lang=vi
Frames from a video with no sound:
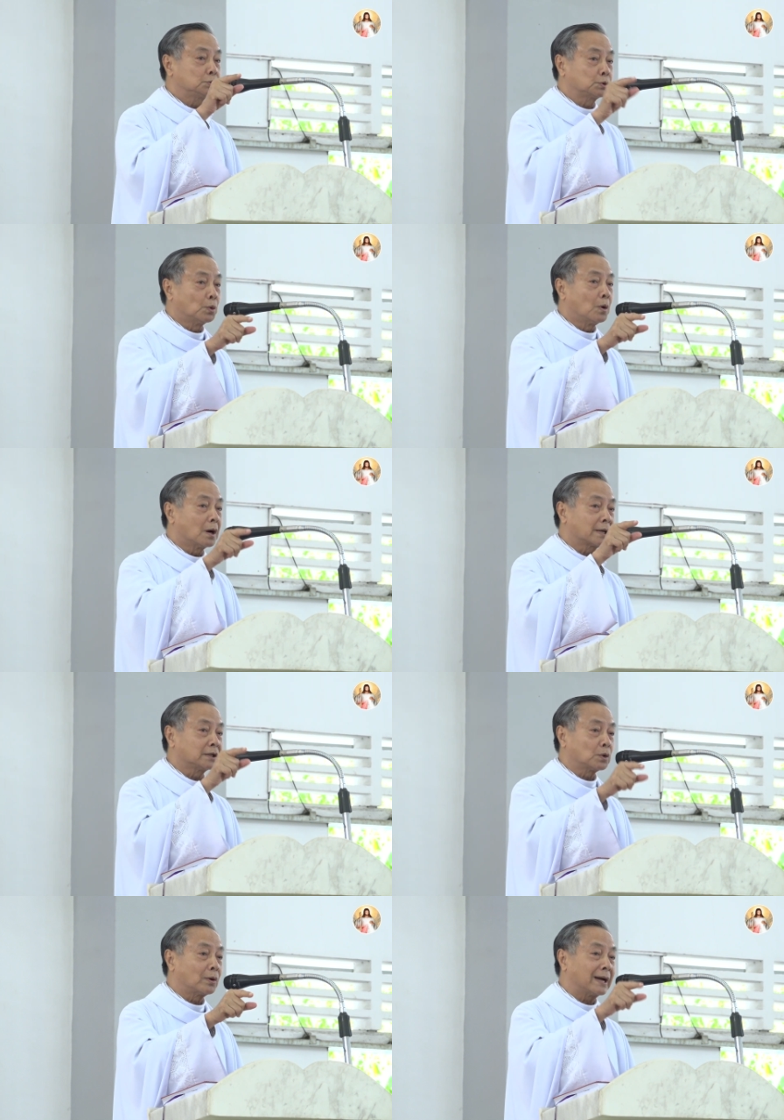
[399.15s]
Chúa
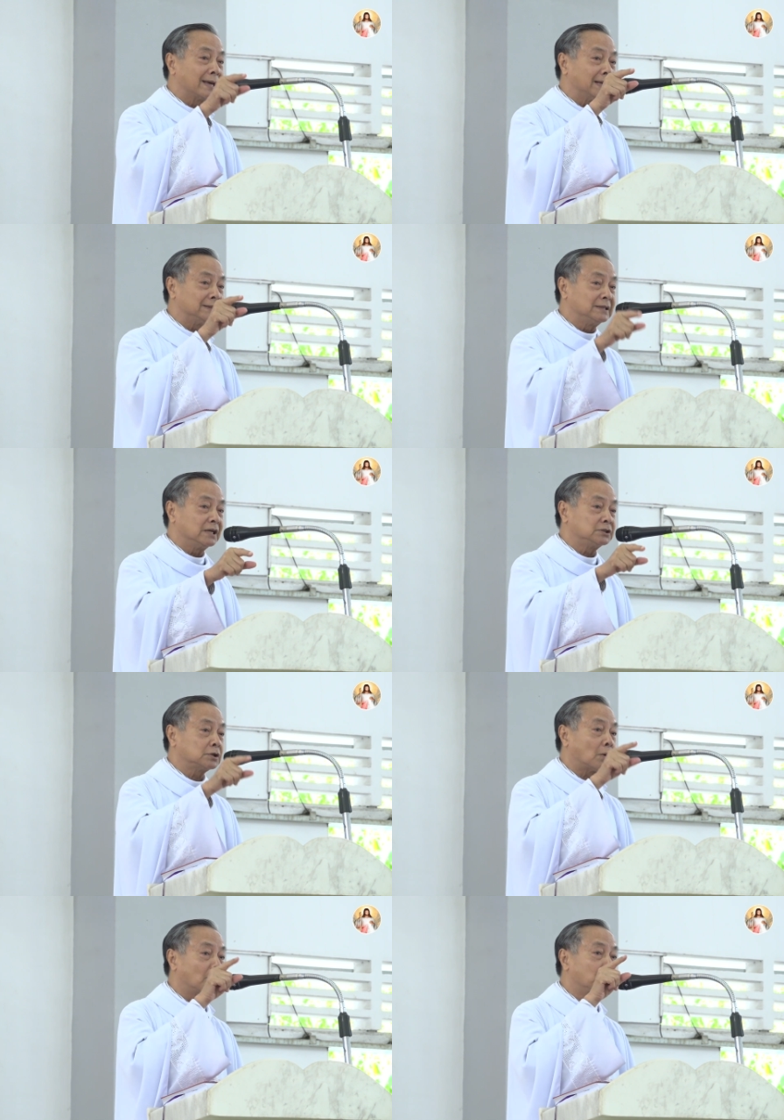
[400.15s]
Kitô đang hiện diện
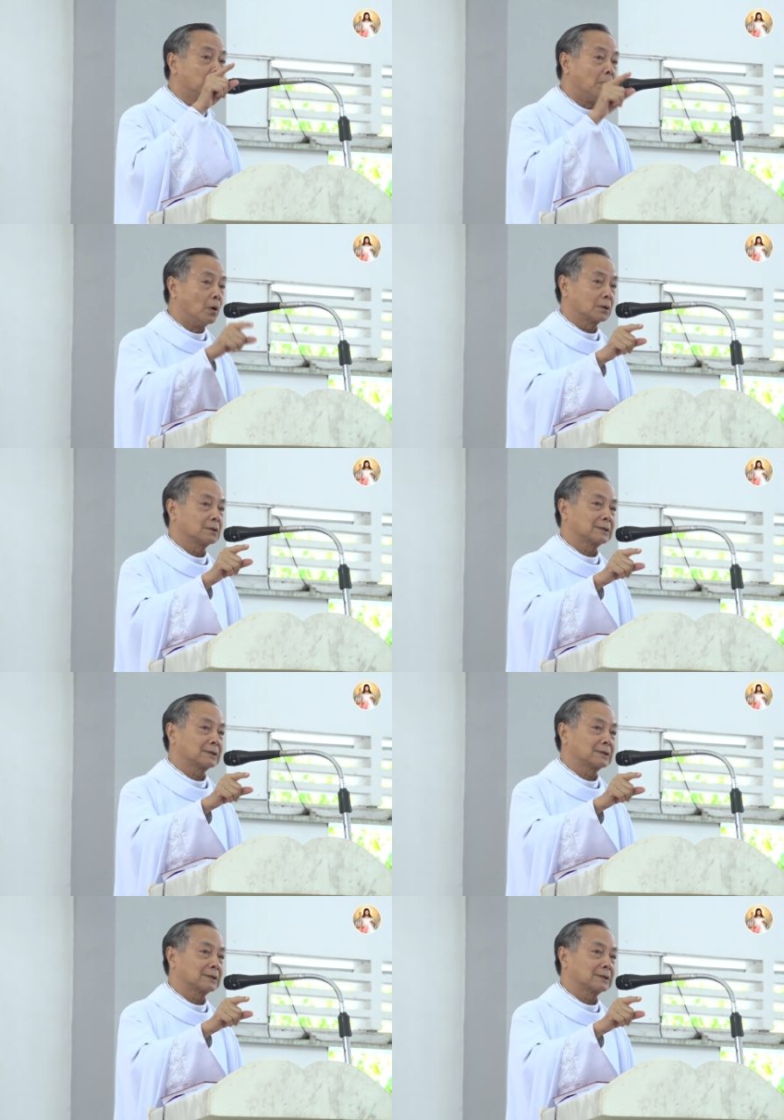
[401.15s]
trong một